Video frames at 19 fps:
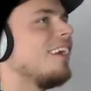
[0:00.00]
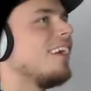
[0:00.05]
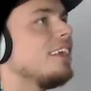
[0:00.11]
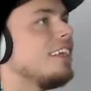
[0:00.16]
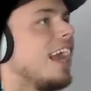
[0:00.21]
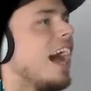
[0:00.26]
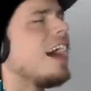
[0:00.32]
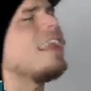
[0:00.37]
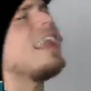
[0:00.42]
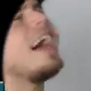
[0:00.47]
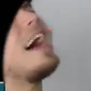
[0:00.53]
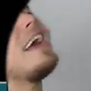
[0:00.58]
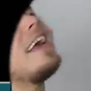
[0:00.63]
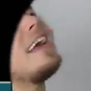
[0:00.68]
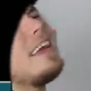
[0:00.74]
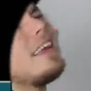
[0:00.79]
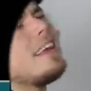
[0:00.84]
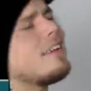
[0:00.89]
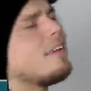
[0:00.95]
Ja,
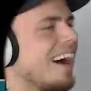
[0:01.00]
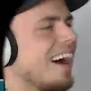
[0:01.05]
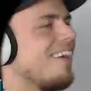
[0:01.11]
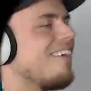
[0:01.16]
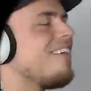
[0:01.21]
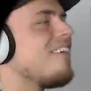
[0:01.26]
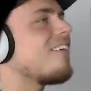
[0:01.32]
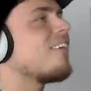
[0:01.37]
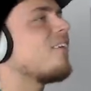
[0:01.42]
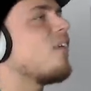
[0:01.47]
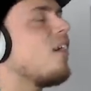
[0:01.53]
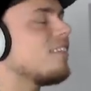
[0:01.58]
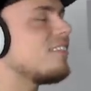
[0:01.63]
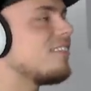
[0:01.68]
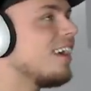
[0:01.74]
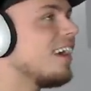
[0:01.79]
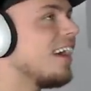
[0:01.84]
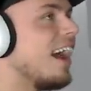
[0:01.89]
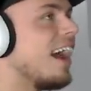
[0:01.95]
nein! Oh Gott,
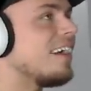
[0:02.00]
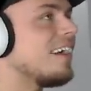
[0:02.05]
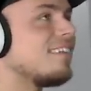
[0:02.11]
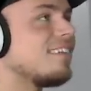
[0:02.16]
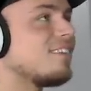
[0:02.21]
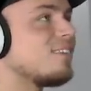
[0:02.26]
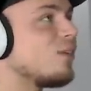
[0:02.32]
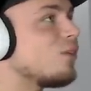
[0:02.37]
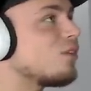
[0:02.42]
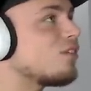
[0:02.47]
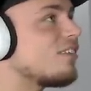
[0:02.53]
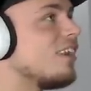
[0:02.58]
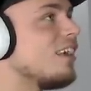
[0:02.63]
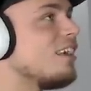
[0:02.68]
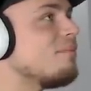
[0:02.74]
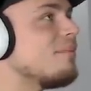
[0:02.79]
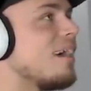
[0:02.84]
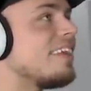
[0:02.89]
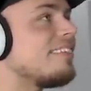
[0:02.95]
es ist so
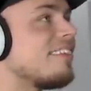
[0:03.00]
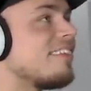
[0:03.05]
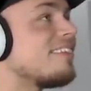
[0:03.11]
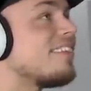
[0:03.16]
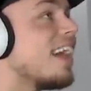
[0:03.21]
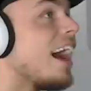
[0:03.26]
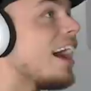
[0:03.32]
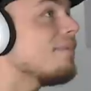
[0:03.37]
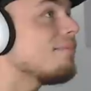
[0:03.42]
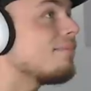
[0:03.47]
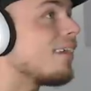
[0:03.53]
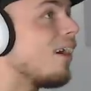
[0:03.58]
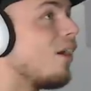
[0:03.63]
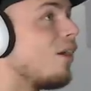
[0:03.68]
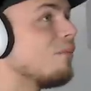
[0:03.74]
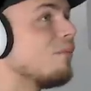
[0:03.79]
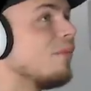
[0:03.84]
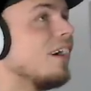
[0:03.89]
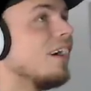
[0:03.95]
schlimm. Es ist der
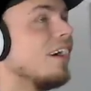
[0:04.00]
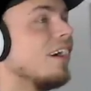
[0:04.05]
Albtraum.